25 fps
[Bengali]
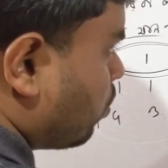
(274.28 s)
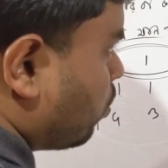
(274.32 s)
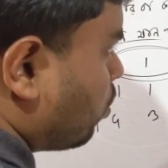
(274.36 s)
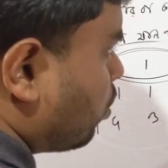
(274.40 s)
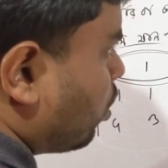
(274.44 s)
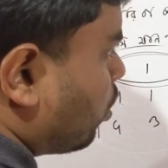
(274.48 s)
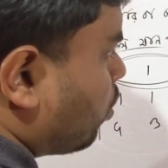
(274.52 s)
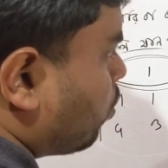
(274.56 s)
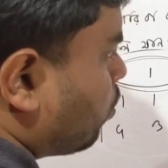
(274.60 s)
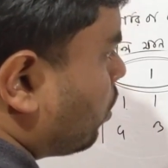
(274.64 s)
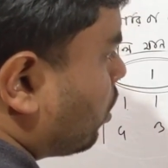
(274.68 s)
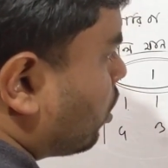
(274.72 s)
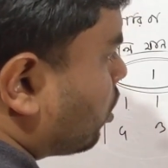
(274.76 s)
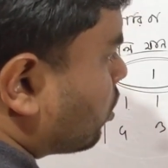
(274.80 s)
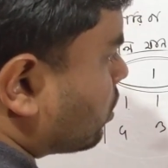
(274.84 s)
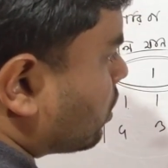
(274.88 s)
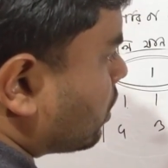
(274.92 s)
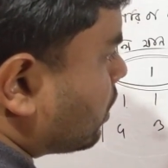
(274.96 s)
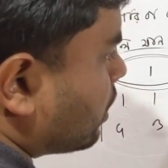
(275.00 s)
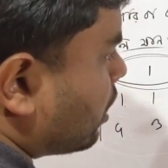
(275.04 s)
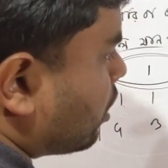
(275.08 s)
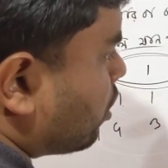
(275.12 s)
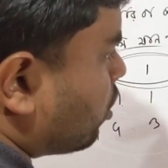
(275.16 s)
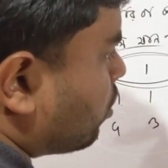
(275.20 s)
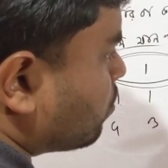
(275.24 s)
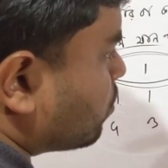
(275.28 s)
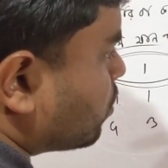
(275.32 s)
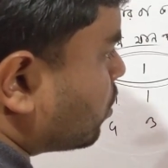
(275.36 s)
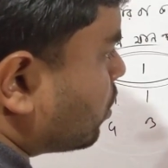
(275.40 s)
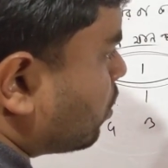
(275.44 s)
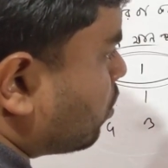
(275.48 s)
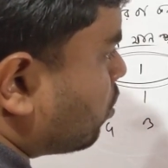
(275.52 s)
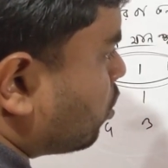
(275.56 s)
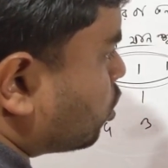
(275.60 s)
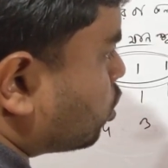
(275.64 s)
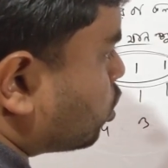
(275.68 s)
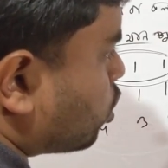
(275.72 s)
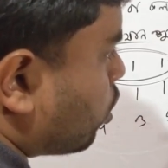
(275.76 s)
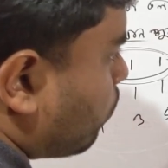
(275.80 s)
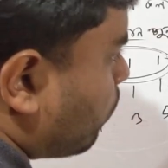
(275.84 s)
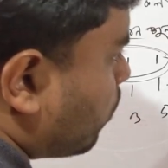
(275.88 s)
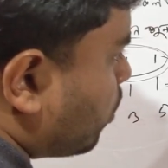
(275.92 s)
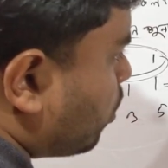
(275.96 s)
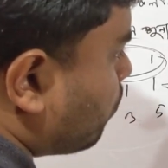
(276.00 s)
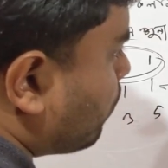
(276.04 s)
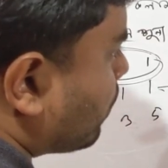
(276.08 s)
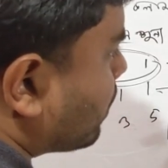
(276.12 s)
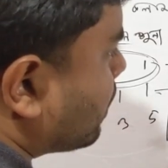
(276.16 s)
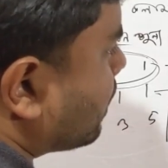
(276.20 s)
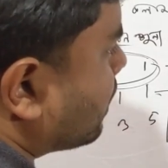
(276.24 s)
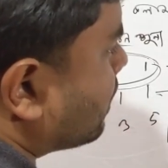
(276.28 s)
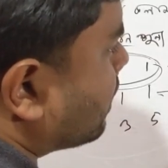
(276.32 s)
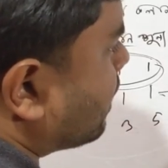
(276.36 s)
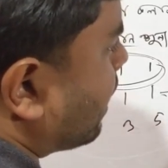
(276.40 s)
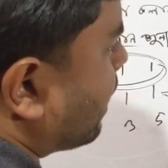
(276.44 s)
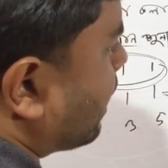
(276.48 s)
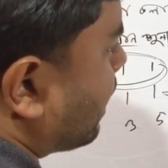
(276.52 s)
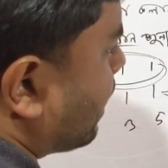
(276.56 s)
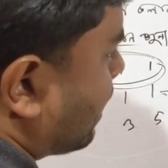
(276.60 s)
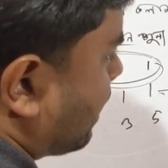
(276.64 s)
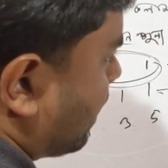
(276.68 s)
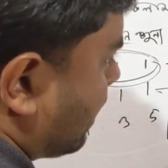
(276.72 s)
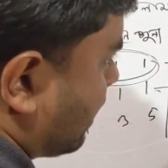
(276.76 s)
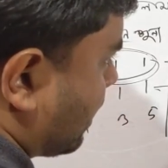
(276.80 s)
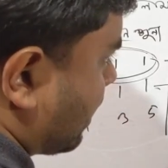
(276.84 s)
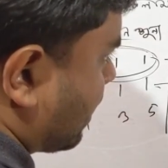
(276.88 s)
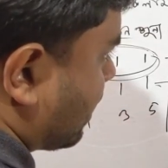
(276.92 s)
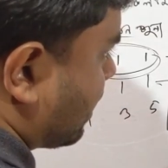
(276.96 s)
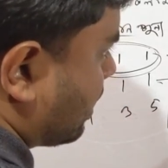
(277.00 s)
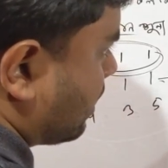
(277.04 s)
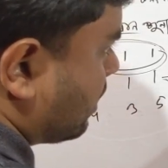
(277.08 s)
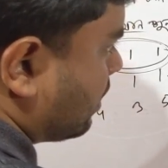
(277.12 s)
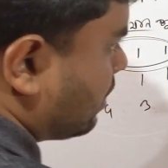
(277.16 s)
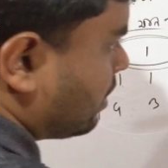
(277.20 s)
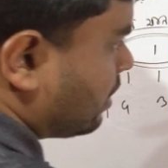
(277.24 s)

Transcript: গুণকগুলো অর্থাৎ এরকম যদি কোনো সমানুপাতিক থাকে আর কি তারা